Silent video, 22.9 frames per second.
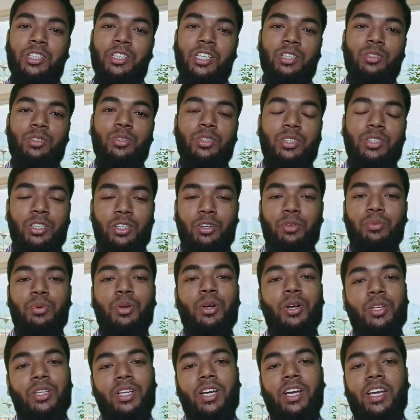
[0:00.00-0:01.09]
সেই দুই দিনের
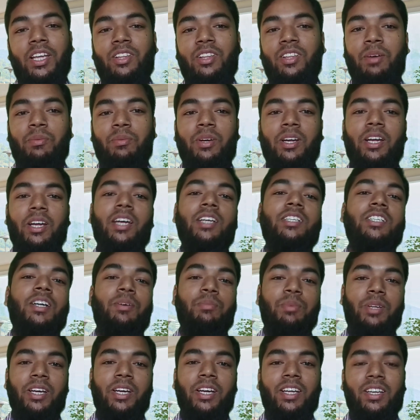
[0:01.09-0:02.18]
অভিজ্ঞতা কিন্তু আপনাকে
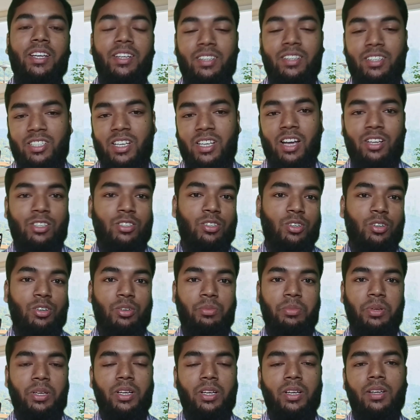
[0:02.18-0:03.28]
সামনে এগিয়ে নিতে সাহায্য
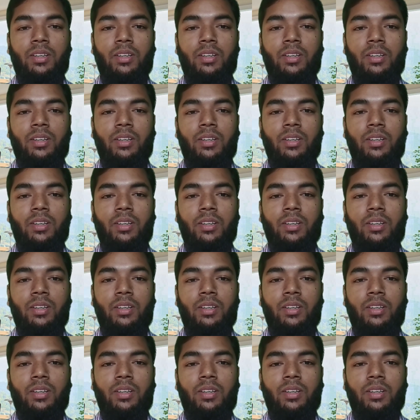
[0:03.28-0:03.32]
করবে